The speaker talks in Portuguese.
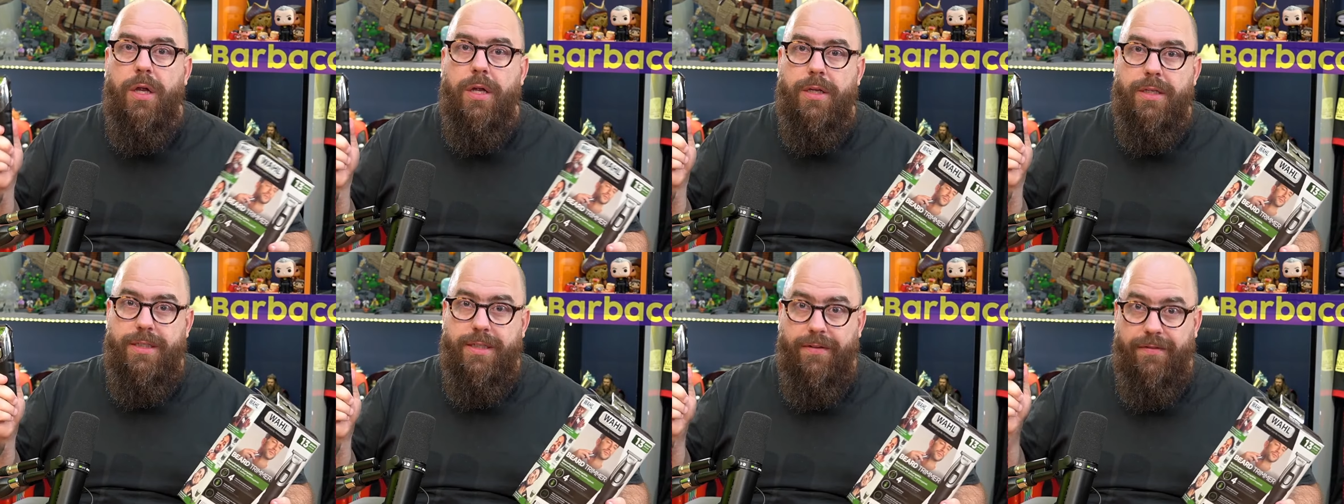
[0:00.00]

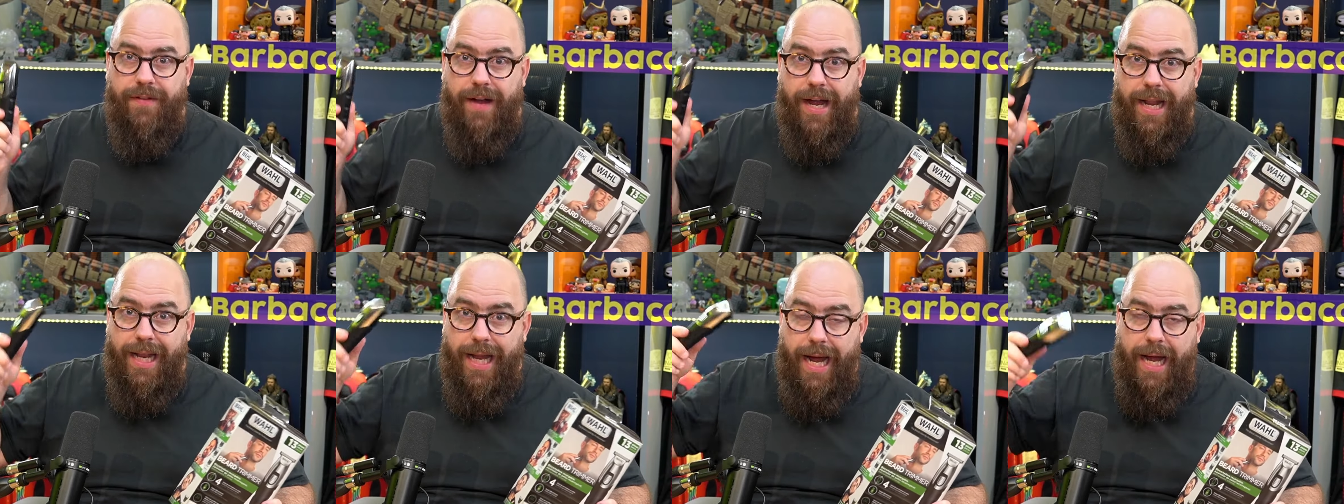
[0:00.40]
Você vai
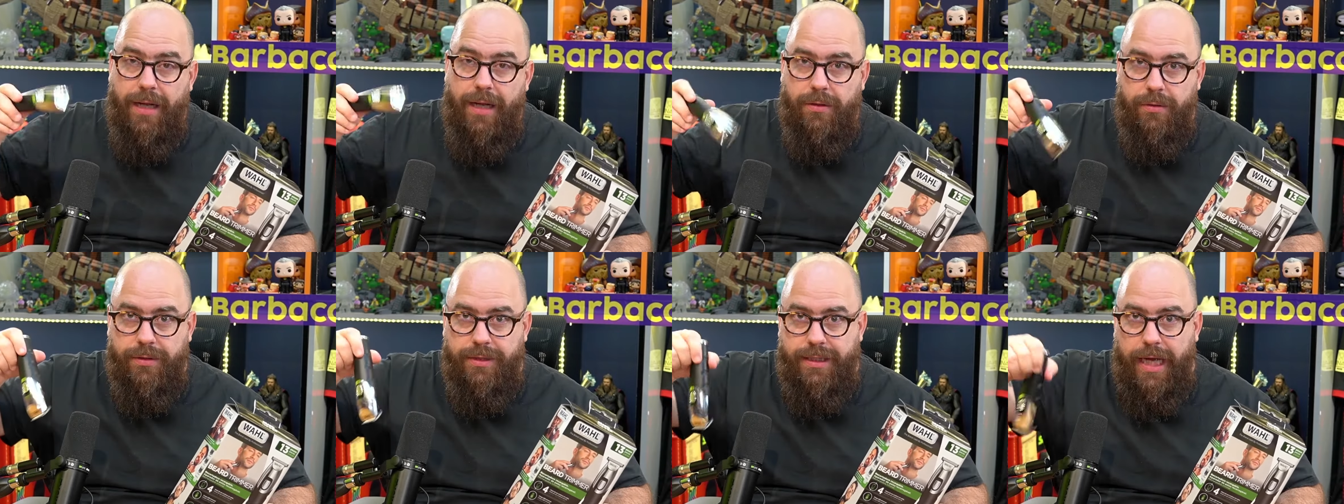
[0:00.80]
lá
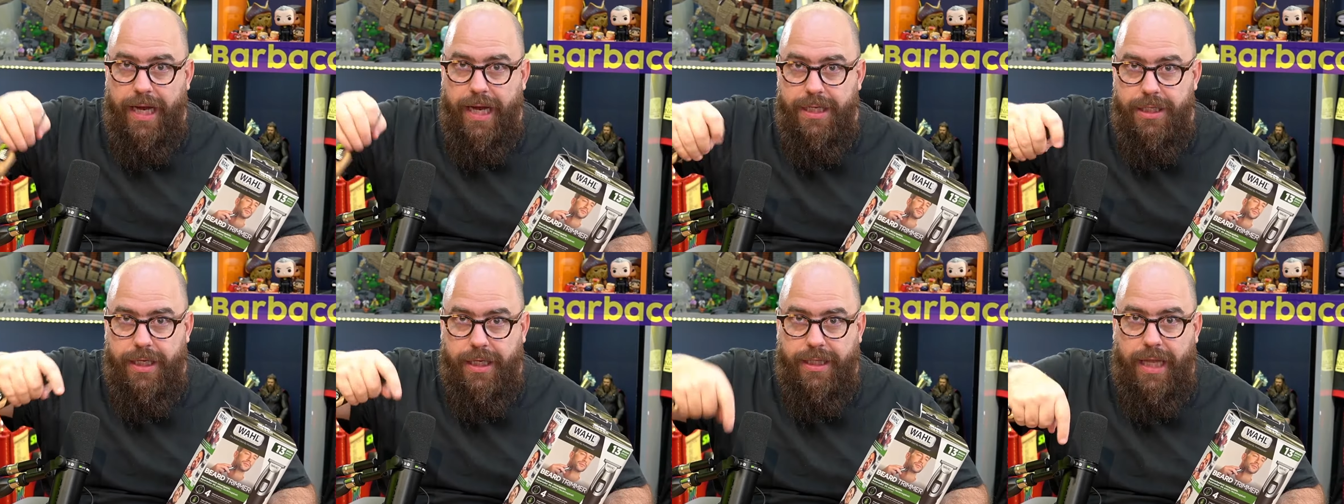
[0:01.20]
no
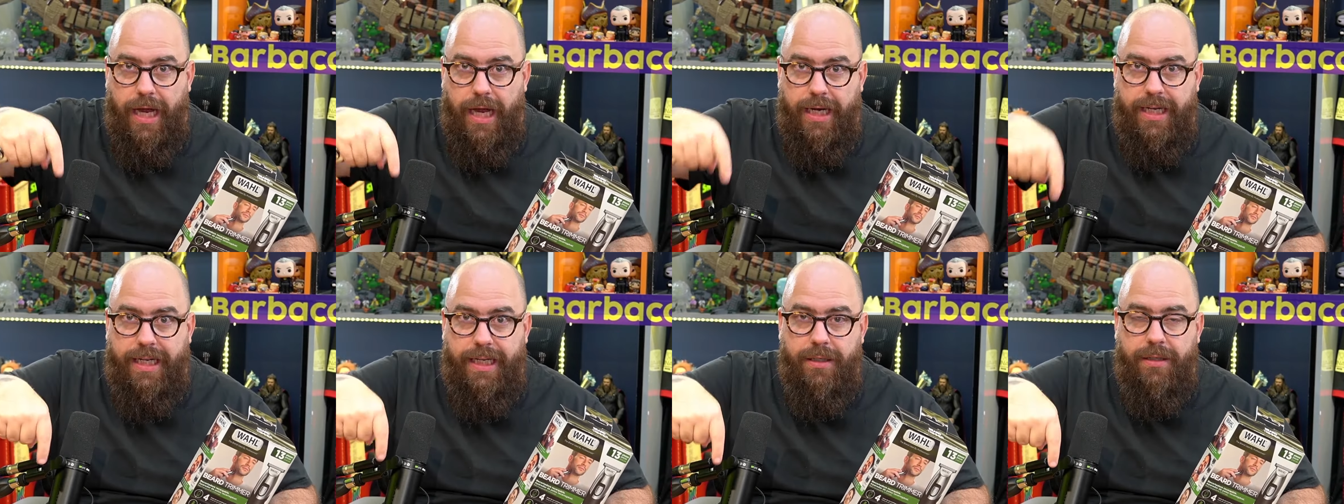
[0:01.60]
site que está
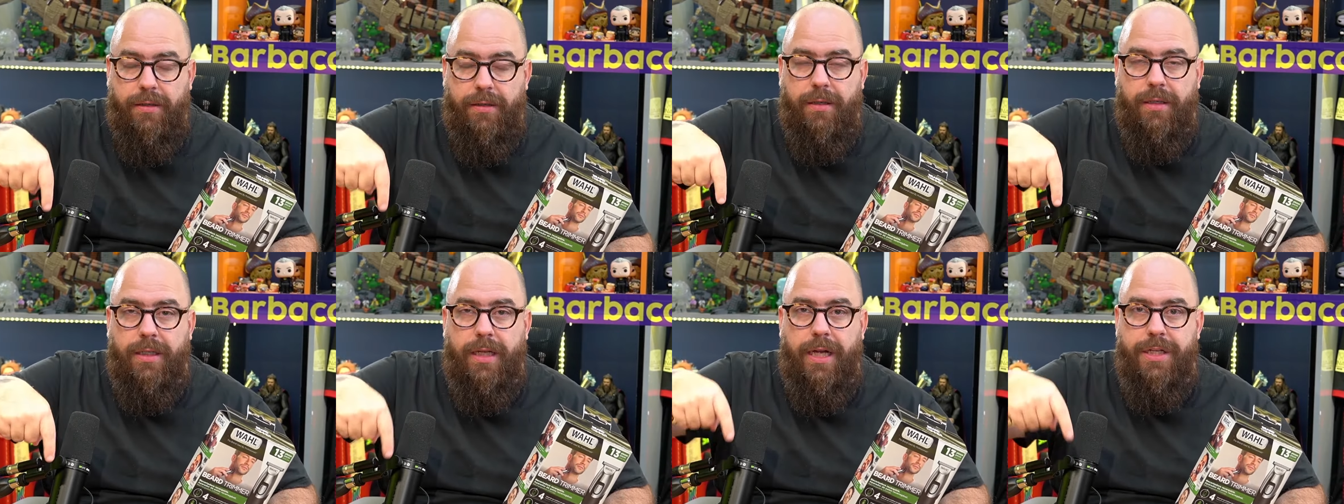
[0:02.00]
aqui
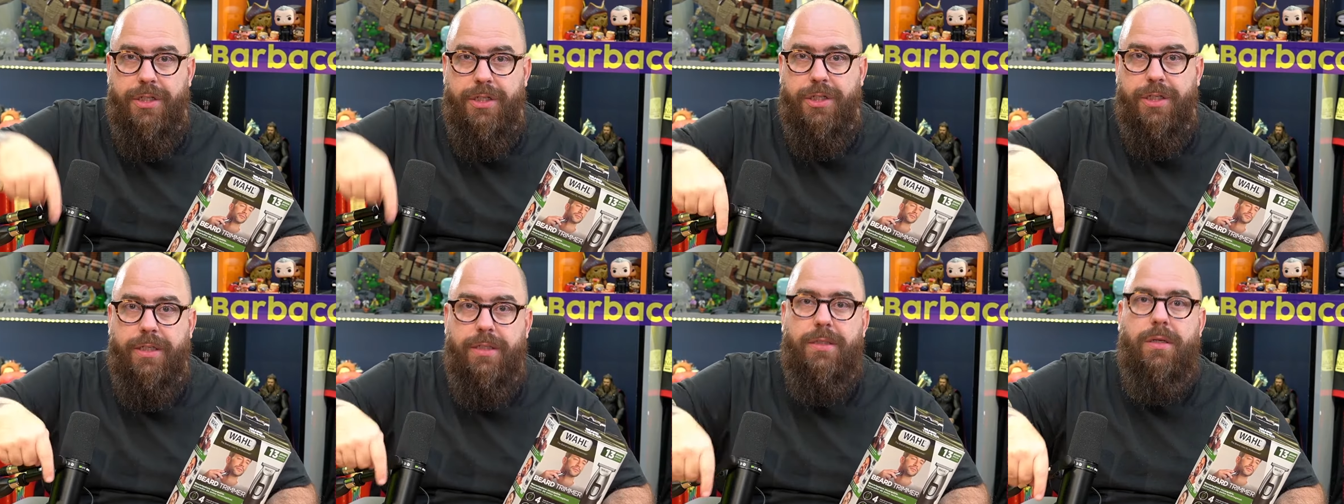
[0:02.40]
na
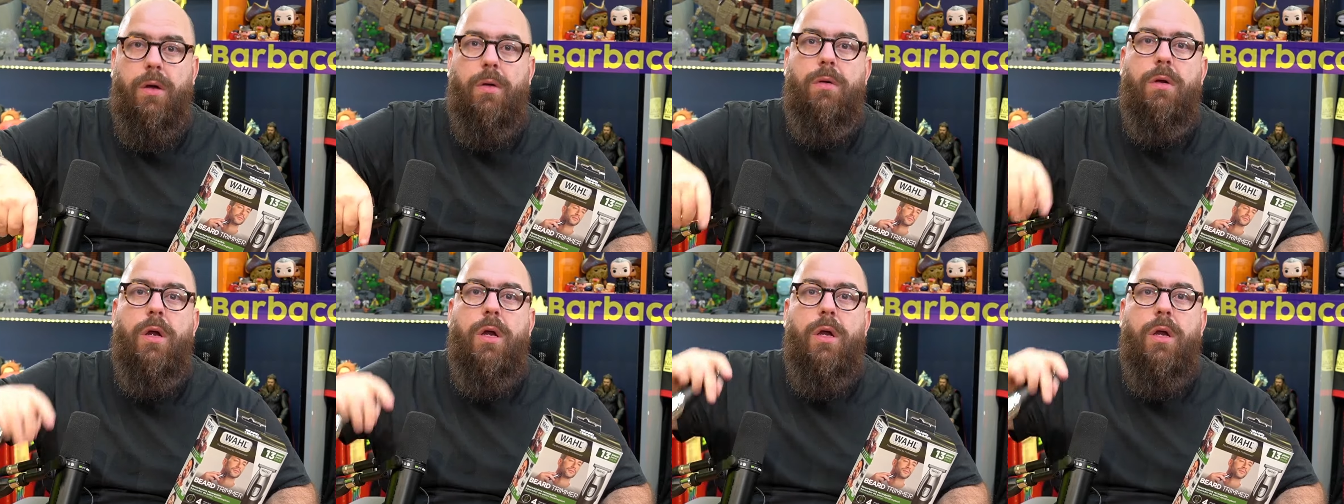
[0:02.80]
descrição,